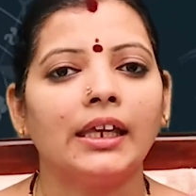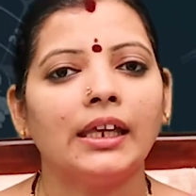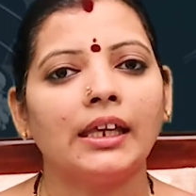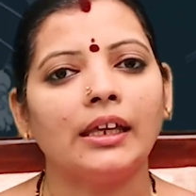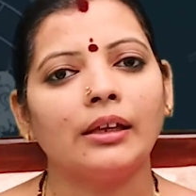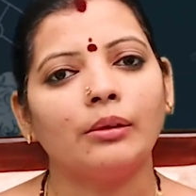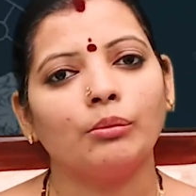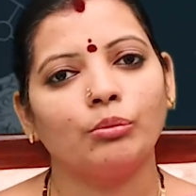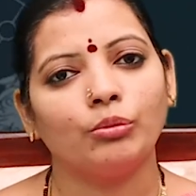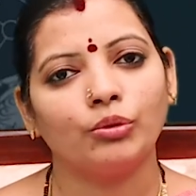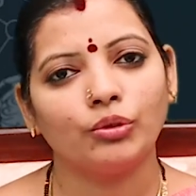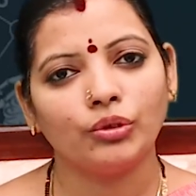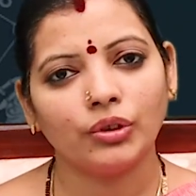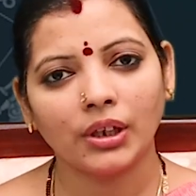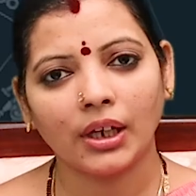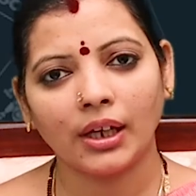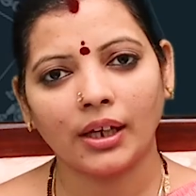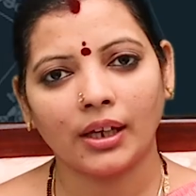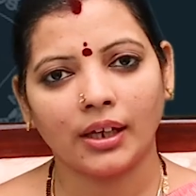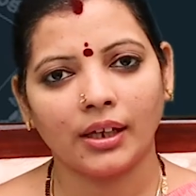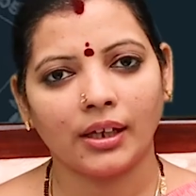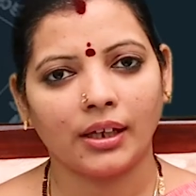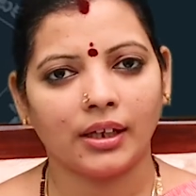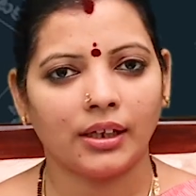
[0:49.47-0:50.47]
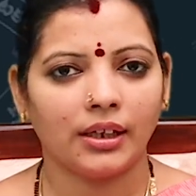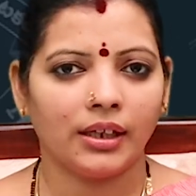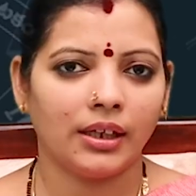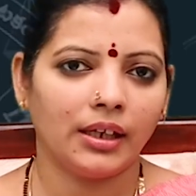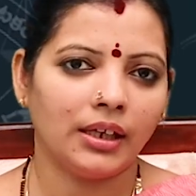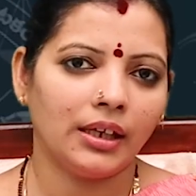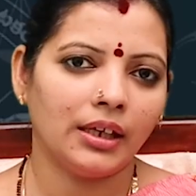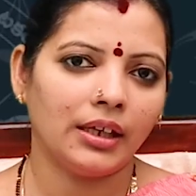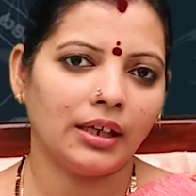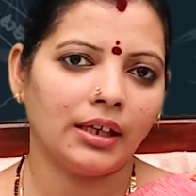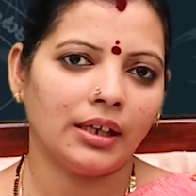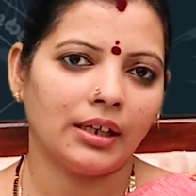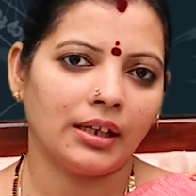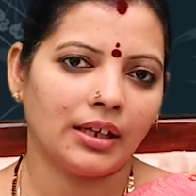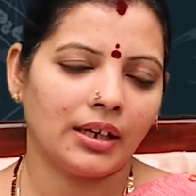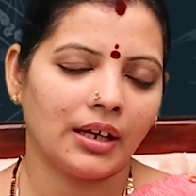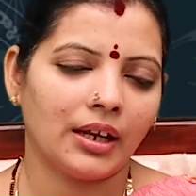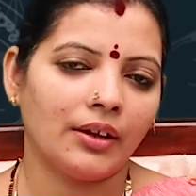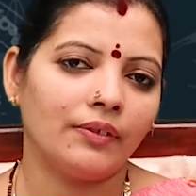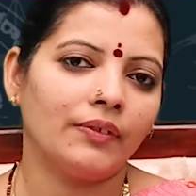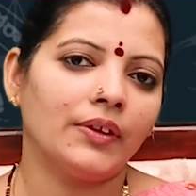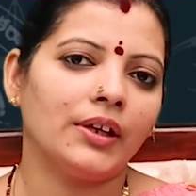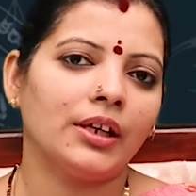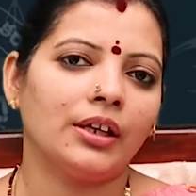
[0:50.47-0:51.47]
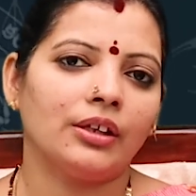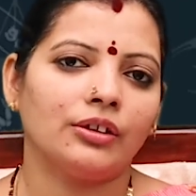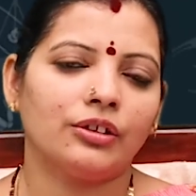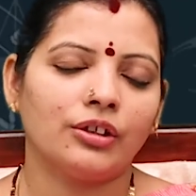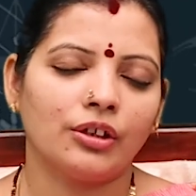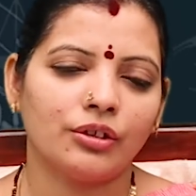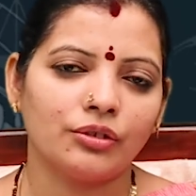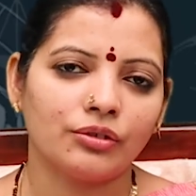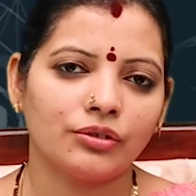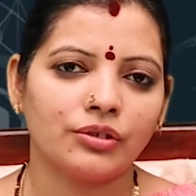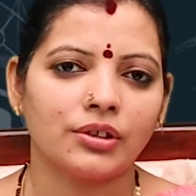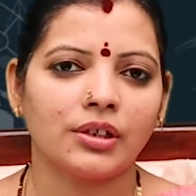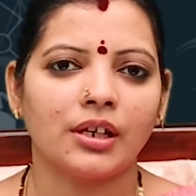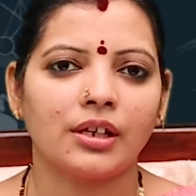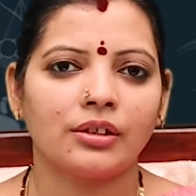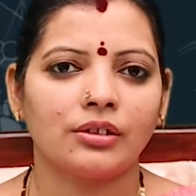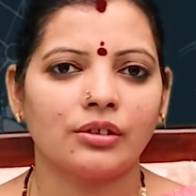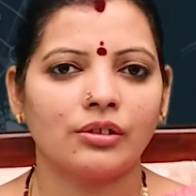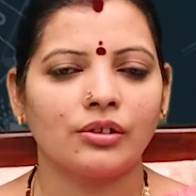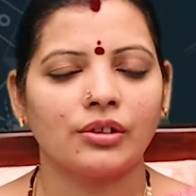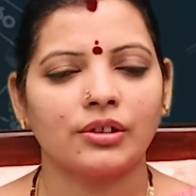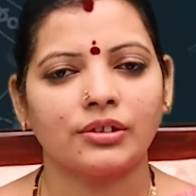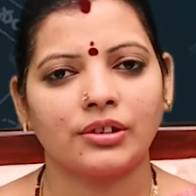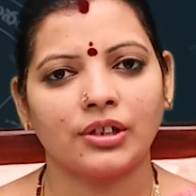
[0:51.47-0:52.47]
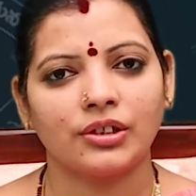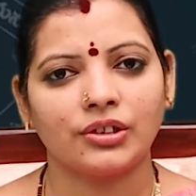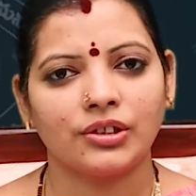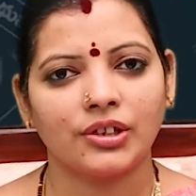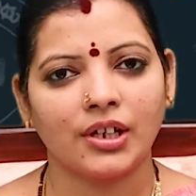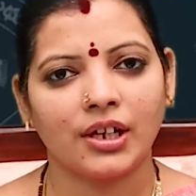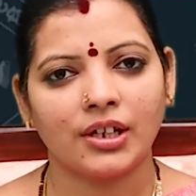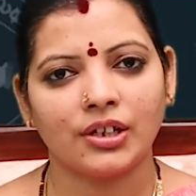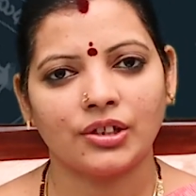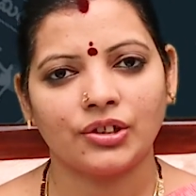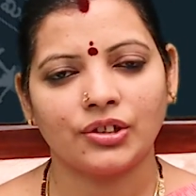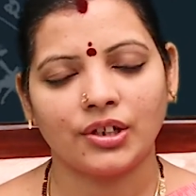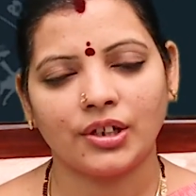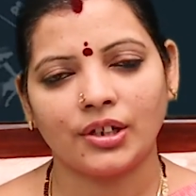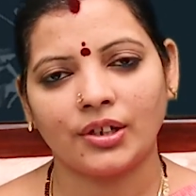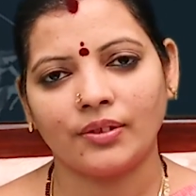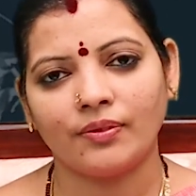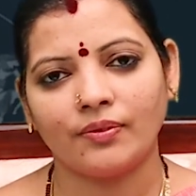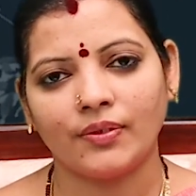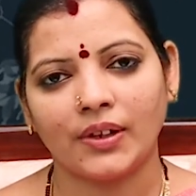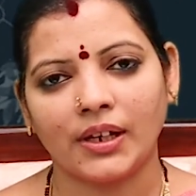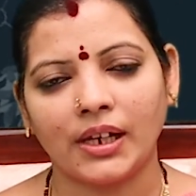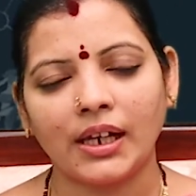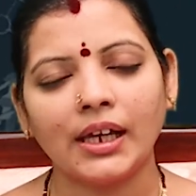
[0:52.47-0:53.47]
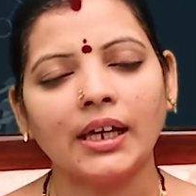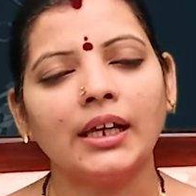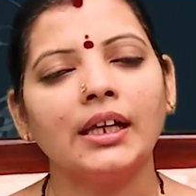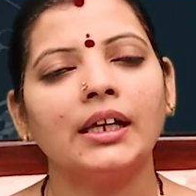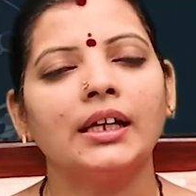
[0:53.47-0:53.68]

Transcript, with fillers: ఈ ముందుగా ఈ రవి ధనుసు రాశిలోకి సంచారం చేయడం వల్ల